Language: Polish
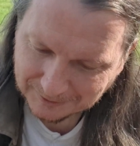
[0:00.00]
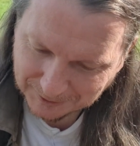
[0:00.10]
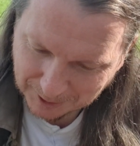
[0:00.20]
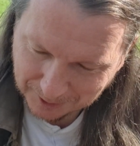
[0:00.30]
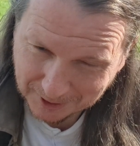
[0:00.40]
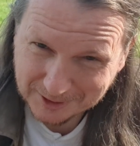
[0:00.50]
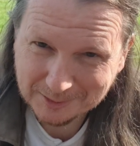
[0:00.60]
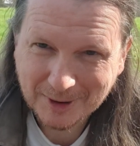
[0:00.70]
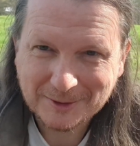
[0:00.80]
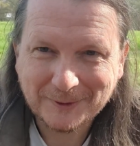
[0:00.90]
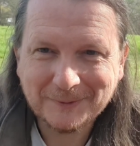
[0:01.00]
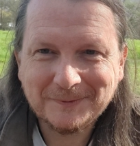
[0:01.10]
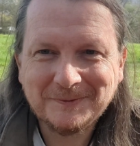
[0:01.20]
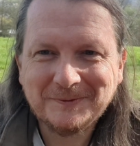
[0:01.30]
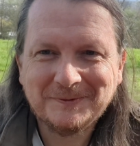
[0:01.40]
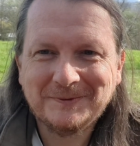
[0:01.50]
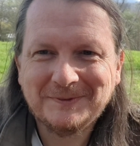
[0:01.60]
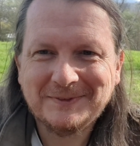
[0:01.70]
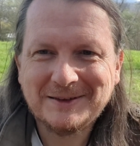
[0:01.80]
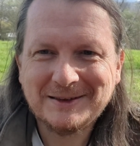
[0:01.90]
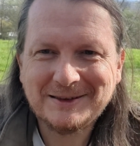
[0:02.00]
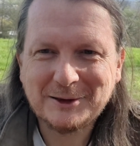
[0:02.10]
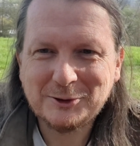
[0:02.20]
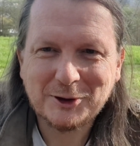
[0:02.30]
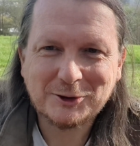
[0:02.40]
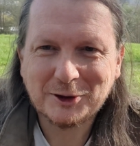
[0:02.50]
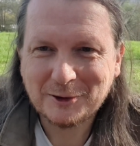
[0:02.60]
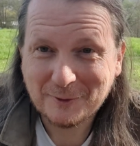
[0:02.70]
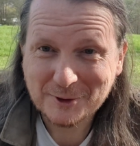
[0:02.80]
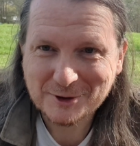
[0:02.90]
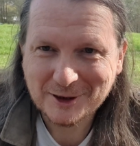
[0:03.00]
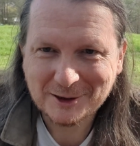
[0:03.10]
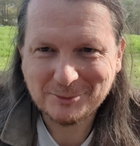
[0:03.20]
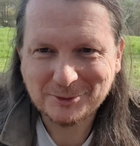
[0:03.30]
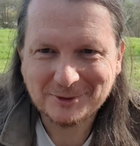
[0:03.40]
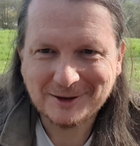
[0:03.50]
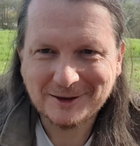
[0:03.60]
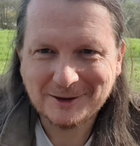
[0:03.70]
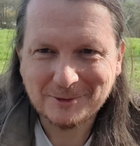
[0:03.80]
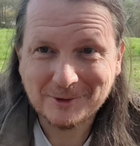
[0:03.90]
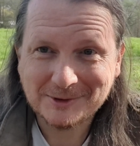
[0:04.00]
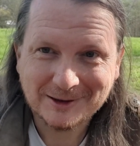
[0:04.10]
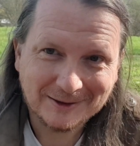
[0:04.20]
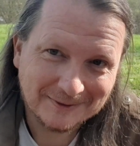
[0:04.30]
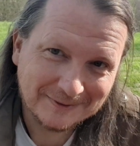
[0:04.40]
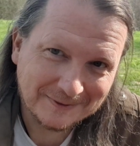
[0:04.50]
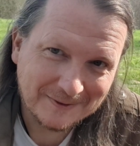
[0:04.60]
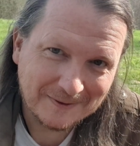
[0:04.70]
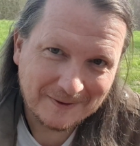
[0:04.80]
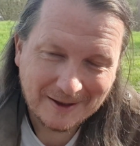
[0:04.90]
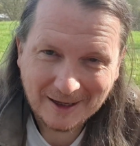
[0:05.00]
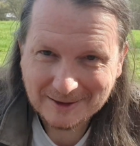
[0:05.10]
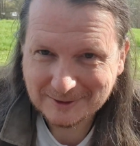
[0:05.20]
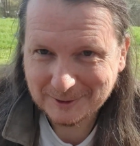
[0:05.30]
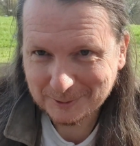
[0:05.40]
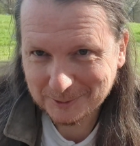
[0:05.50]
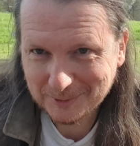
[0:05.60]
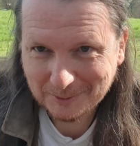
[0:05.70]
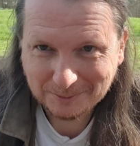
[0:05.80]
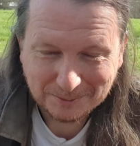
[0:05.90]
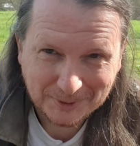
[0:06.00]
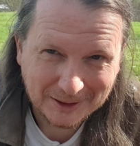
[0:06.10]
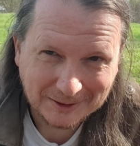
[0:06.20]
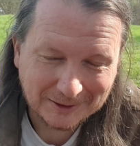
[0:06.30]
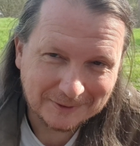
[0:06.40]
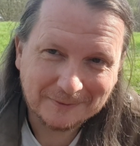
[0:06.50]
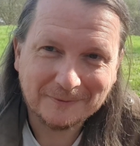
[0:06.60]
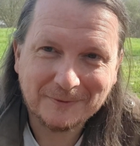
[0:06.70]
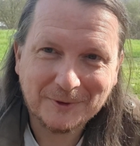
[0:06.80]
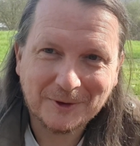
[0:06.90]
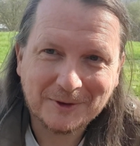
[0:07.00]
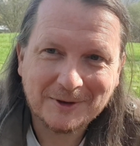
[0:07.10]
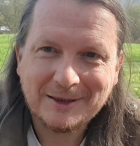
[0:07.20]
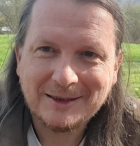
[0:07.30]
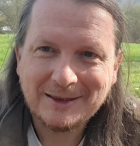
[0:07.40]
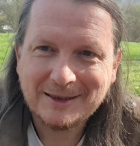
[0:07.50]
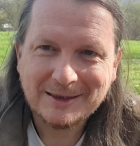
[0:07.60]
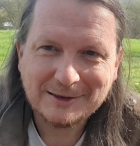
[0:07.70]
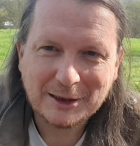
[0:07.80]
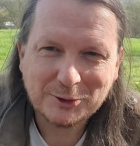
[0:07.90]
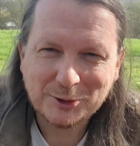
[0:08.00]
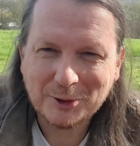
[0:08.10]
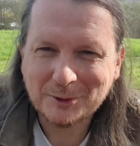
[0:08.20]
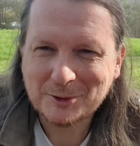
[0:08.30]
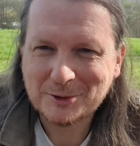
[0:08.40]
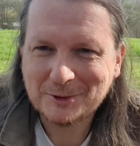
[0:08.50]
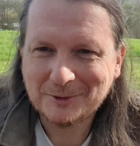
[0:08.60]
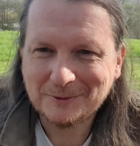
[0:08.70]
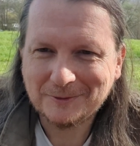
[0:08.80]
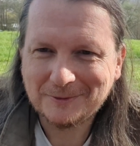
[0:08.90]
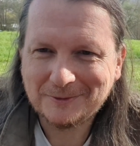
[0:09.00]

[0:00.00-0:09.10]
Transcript: Dziękuję Ci bardzo za dzisiejsze towarzyszenie mi tutaj na tej łące. A z tyłu mam piękny widok zaśnieżonych szczytów.